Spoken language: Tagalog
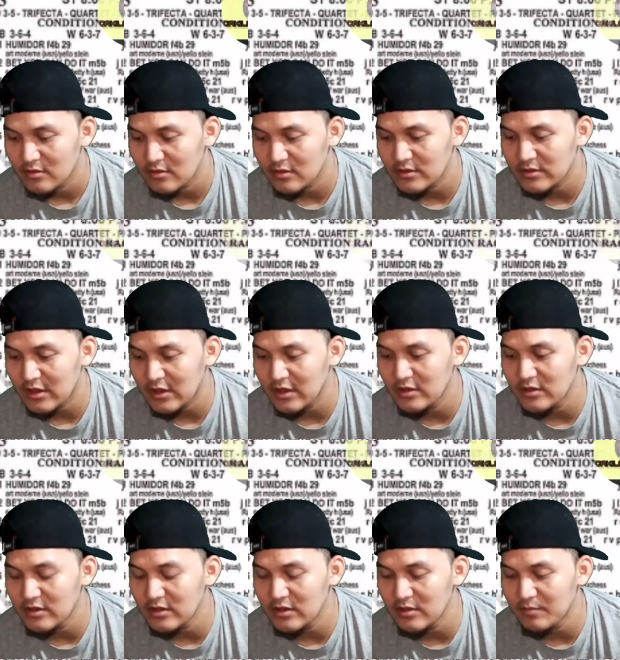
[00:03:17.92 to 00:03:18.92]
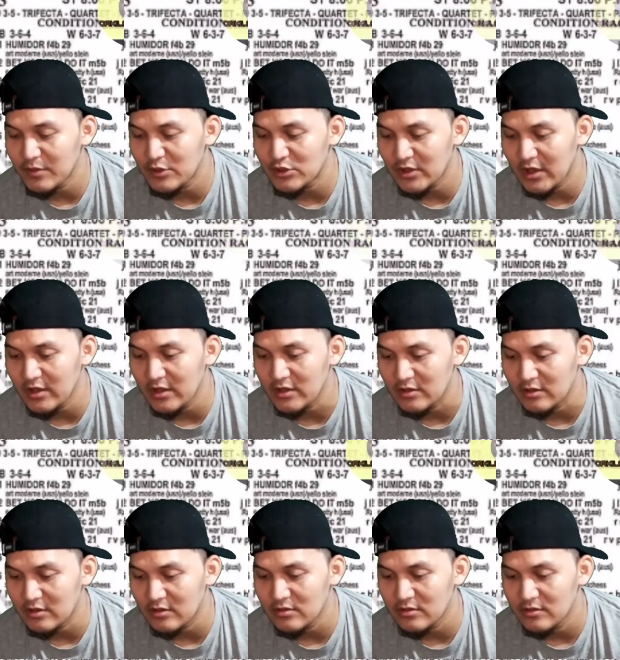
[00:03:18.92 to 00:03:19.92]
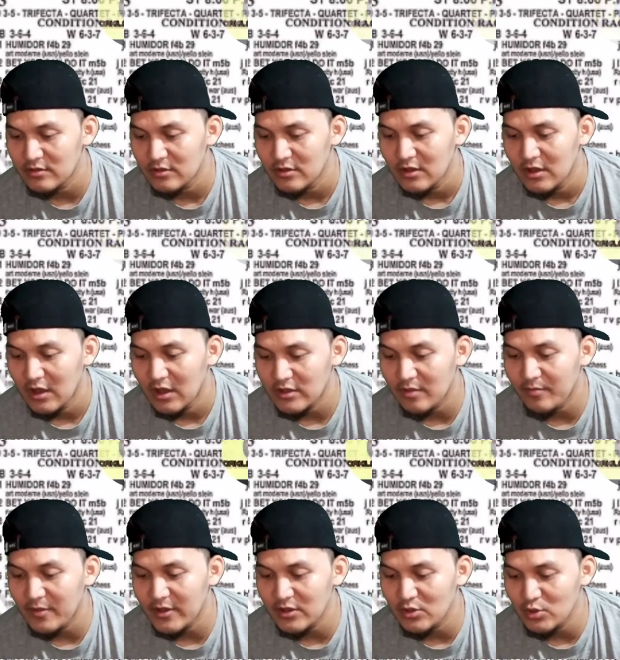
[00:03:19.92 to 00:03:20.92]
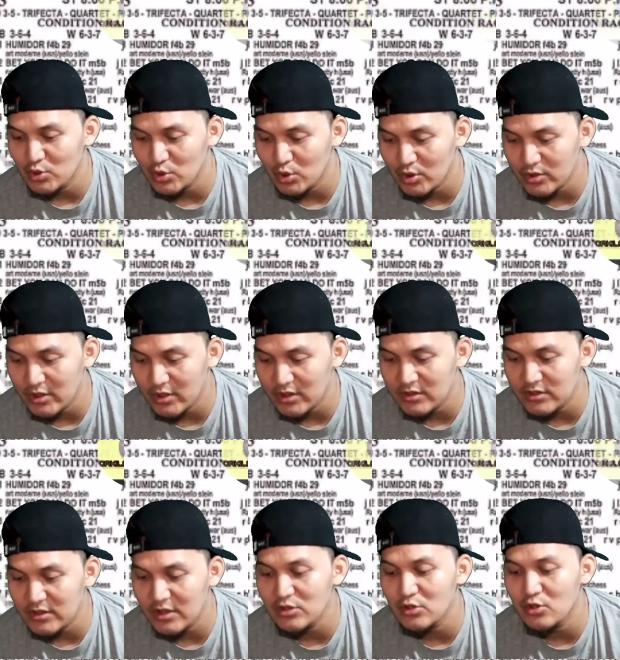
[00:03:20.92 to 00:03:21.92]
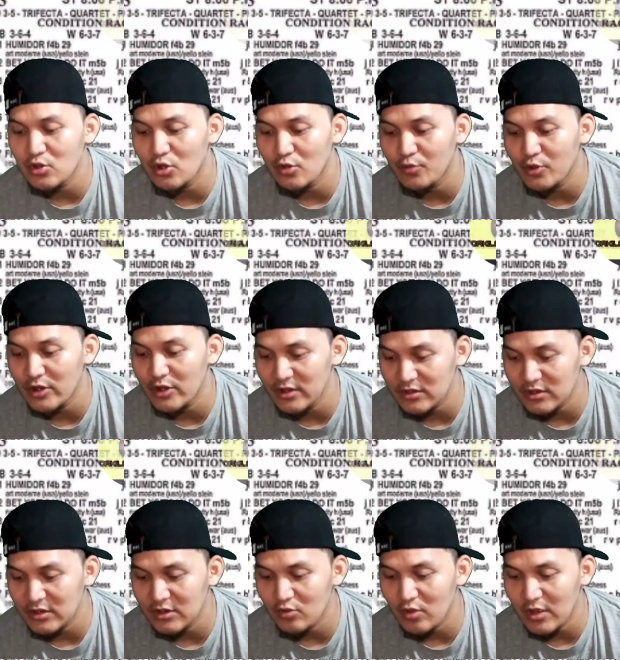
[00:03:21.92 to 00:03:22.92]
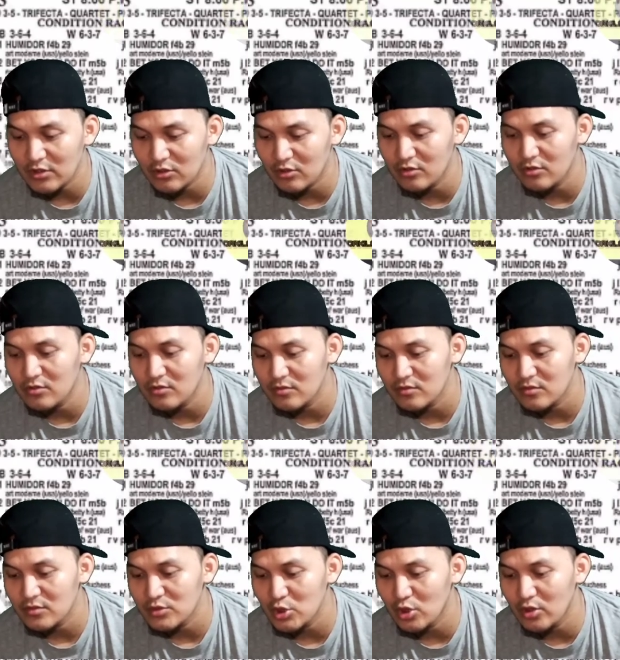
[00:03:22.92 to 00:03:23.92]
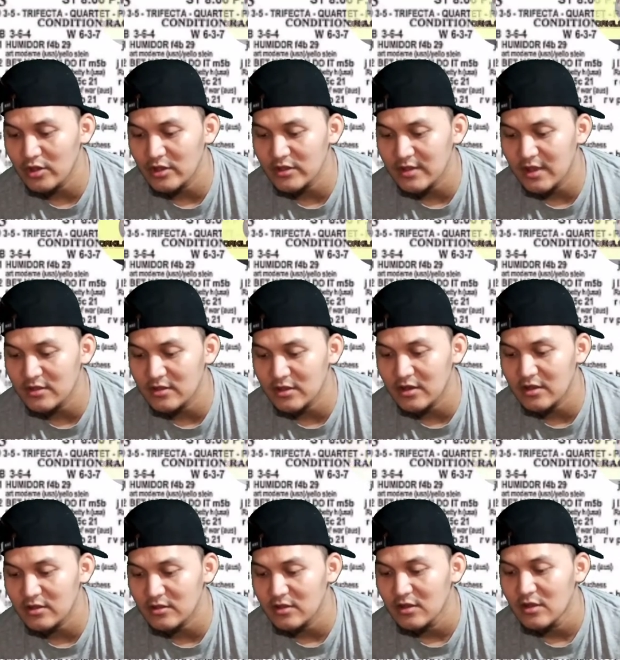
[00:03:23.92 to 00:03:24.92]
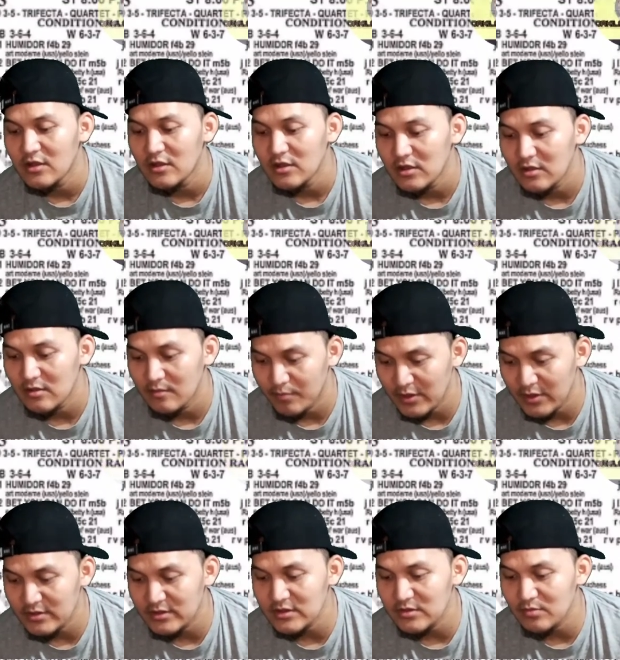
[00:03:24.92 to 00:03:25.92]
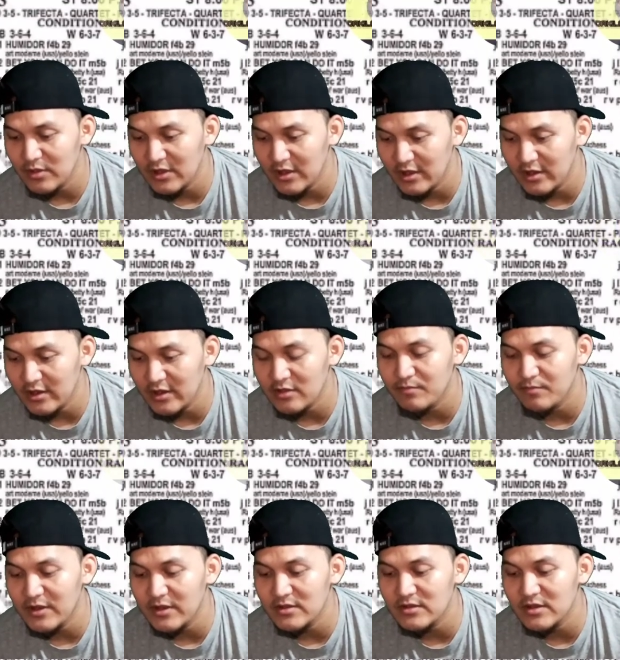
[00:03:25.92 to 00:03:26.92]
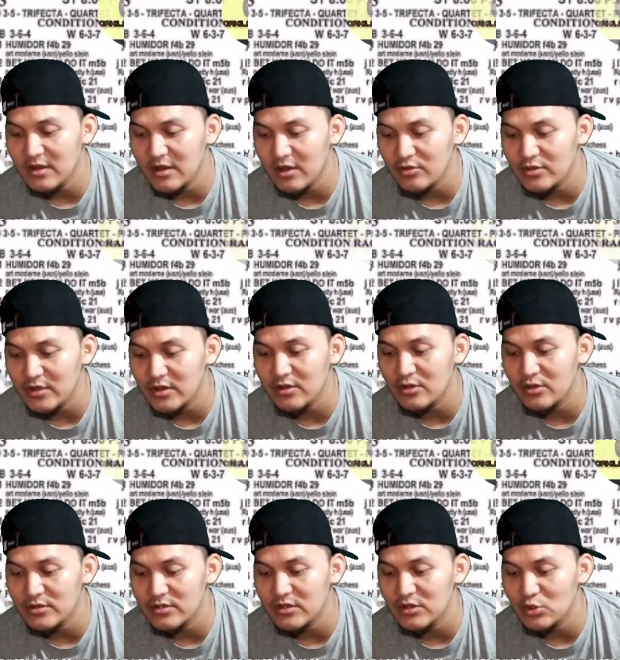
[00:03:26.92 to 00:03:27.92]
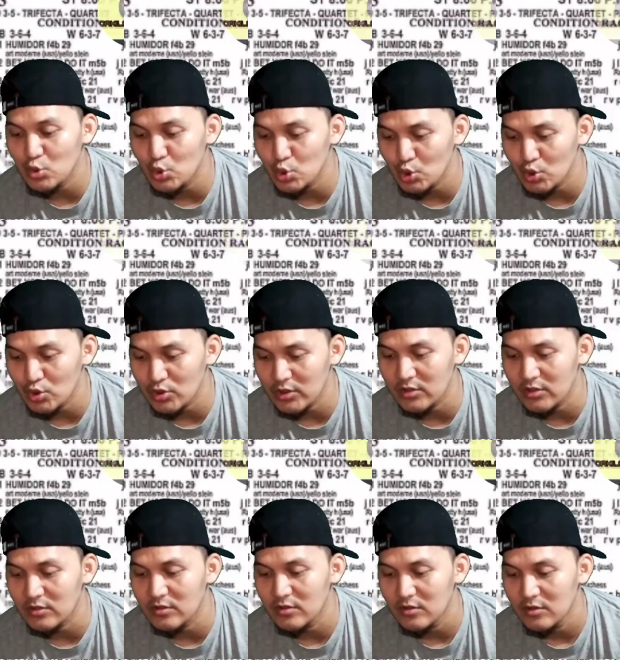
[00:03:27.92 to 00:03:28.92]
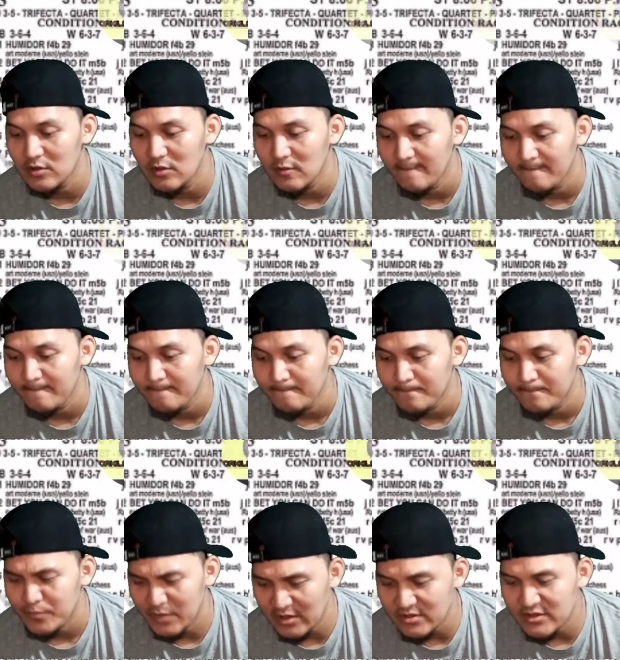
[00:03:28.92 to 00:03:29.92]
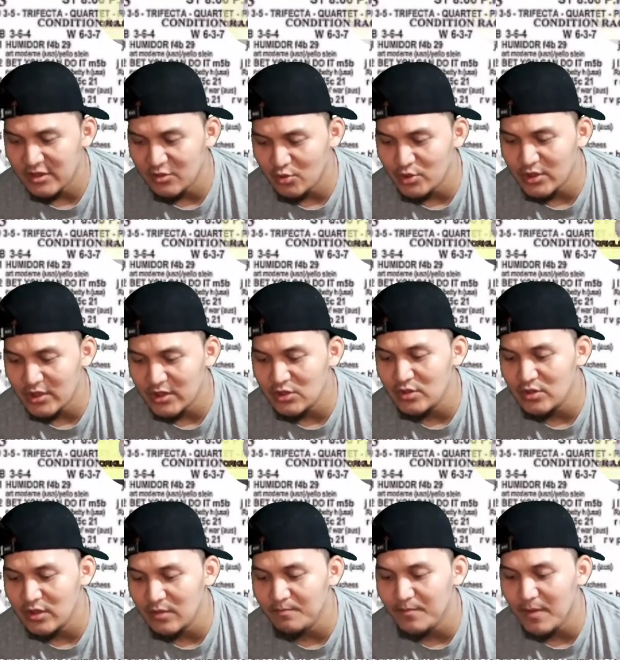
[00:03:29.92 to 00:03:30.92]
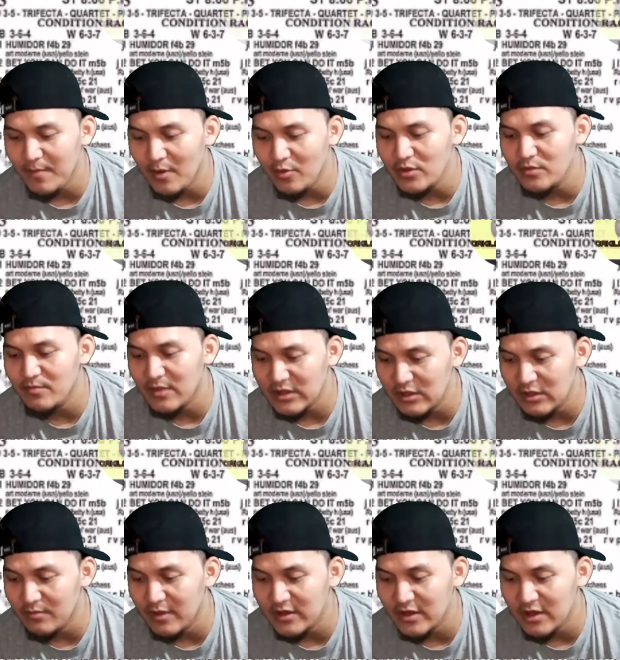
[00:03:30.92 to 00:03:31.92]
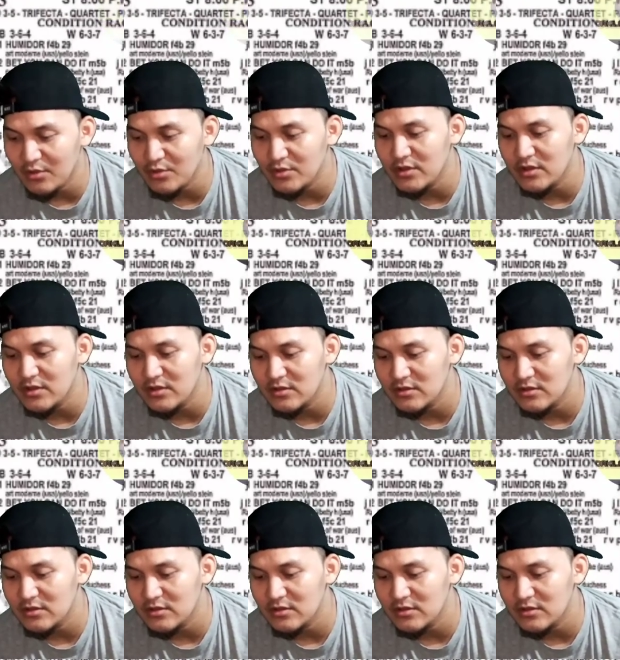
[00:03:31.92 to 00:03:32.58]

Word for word: Uh, sakay ni Pichay, no? At ang panigundo ko na rin dyan yung couple entering 4. Chocolate Thunder at Princess Miguel at panansera ko na rin Constitution Dagdag ko na rin yung himpapawid, matibay na ako dyan.